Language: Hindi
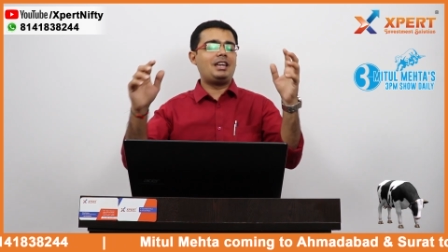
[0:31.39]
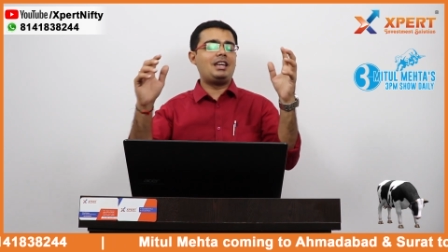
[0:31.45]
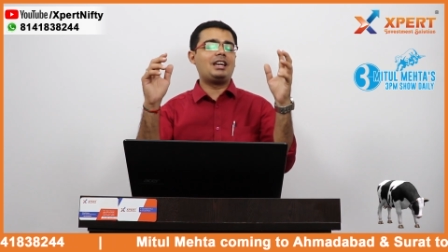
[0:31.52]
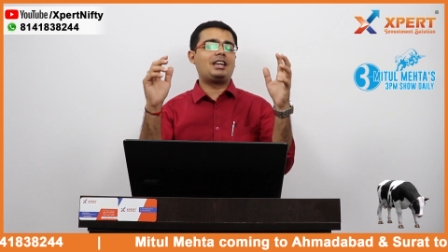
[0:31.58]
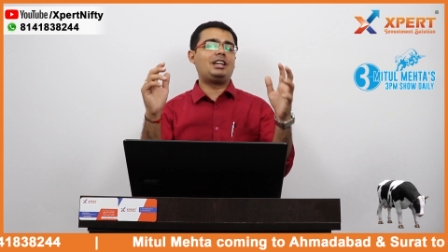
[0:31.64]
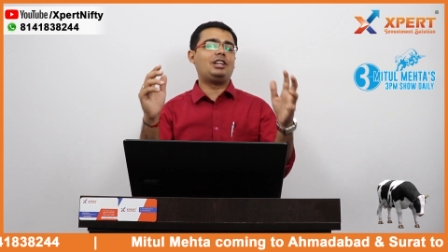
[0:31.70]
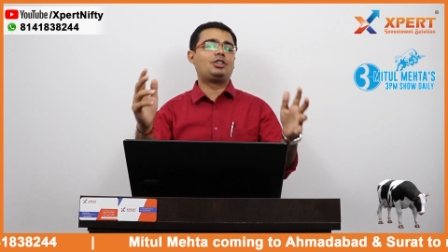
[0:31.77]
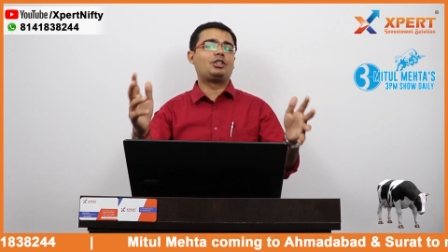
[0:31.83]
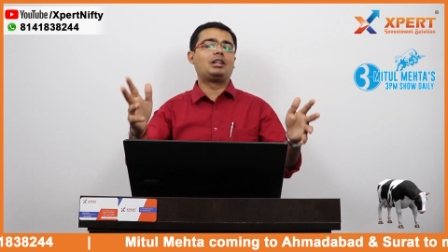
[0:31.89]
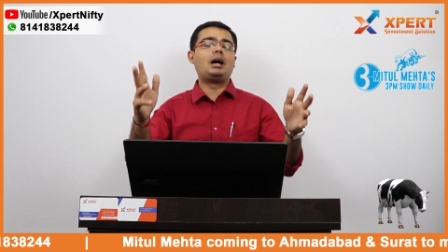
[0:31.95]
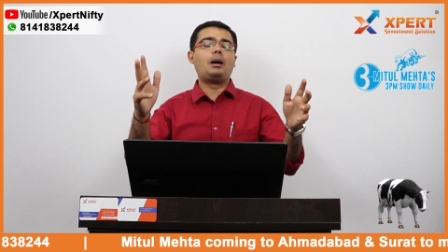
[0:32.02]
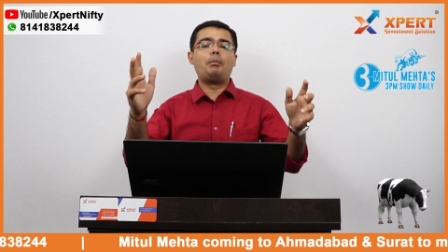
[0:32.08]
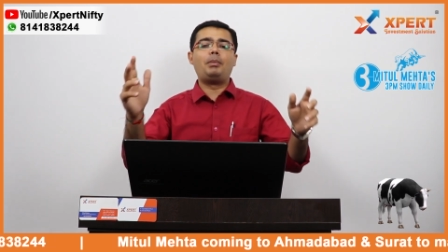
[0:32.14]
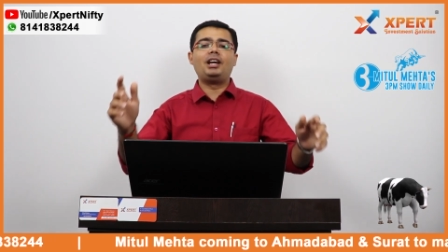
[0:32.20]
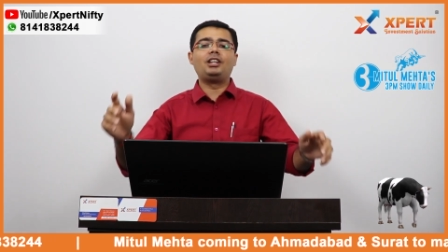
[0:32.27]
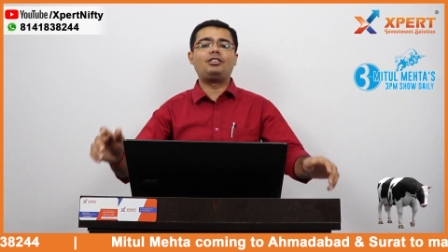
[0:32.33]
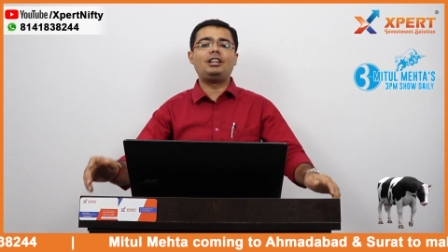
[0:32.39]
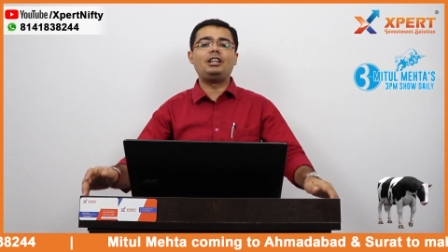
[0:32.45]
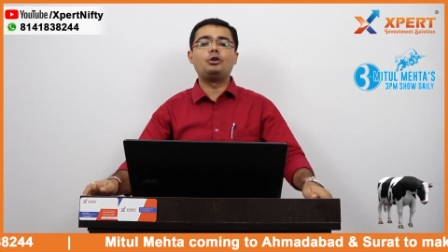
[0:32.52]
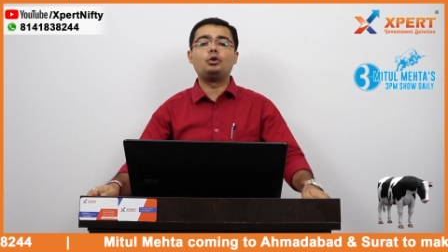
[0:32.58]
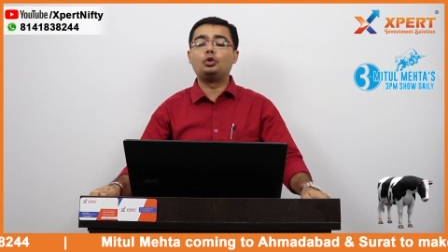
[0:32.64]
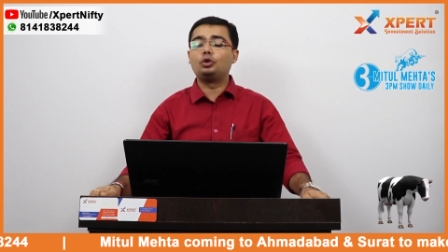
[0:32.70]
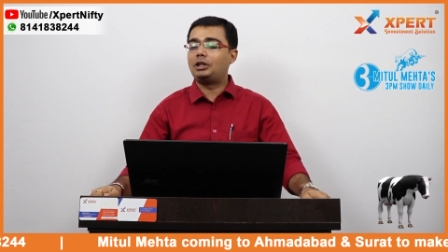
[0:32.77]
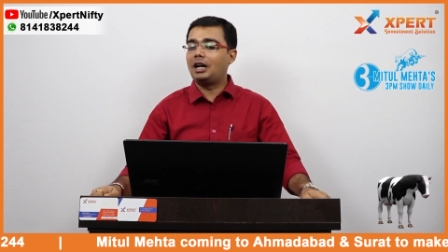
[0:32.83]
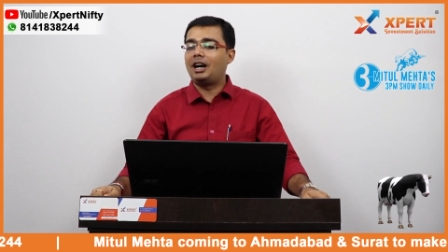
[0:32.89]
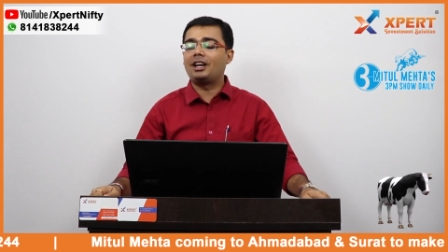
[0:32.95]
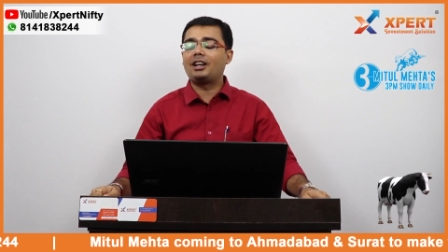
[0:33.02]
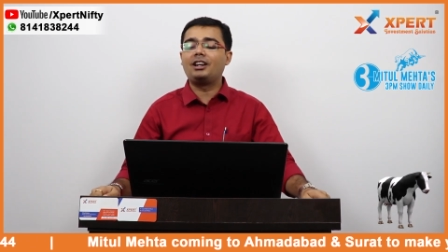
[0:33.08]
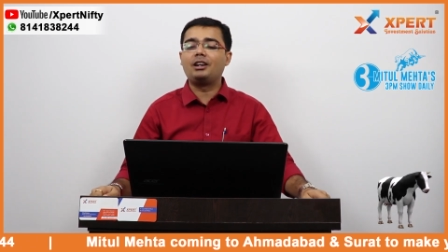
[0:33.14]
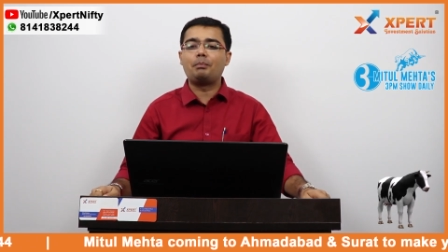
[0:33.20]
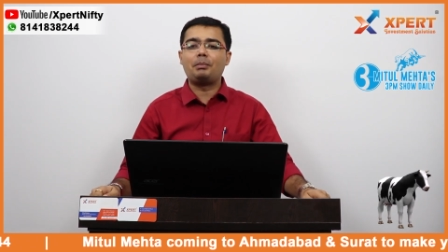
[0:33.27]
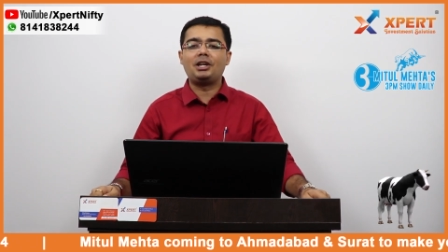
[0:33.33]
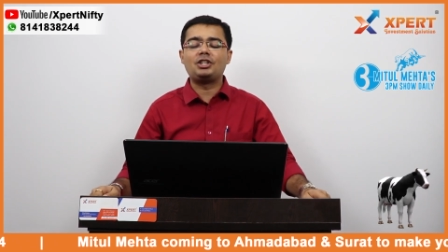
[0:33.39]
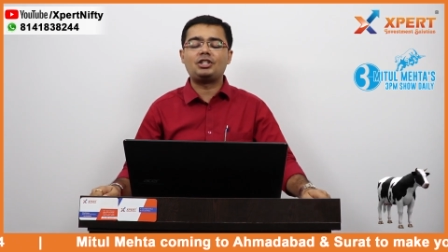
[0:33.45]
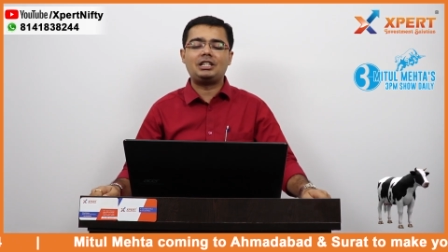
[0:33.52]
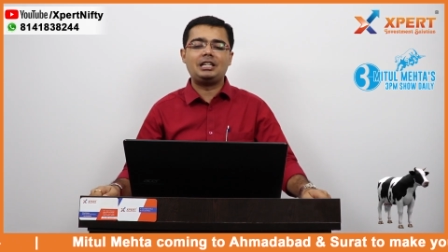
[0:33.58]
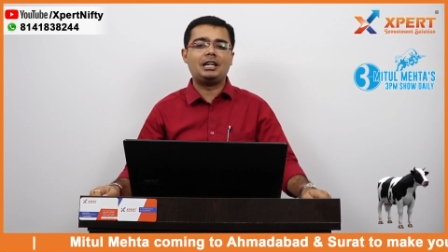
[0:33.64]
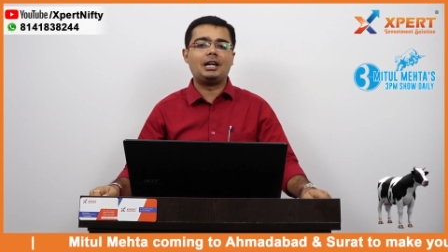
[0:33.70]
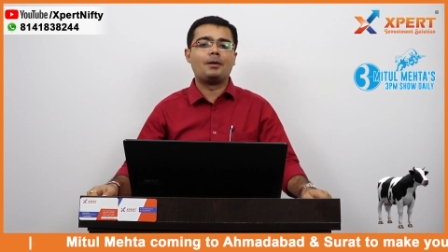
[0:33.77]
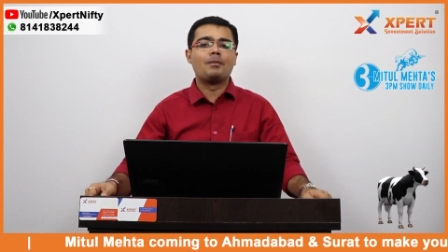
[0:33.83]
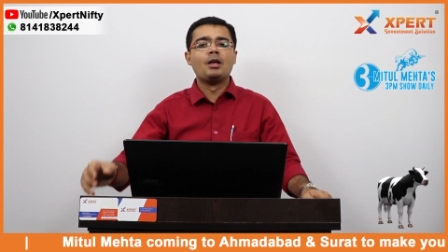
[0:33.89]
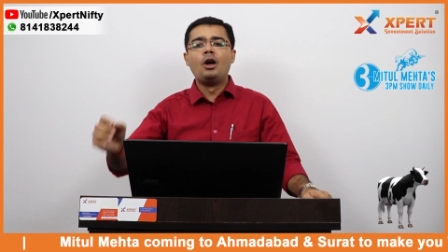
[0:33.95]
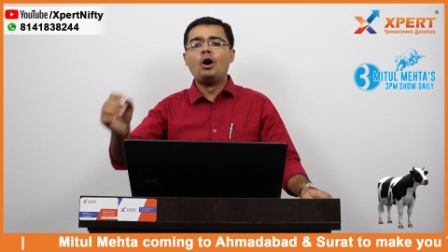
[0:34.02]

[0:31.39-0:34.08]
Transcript: एक इतना बेहतरीन उदाहरण पेश किया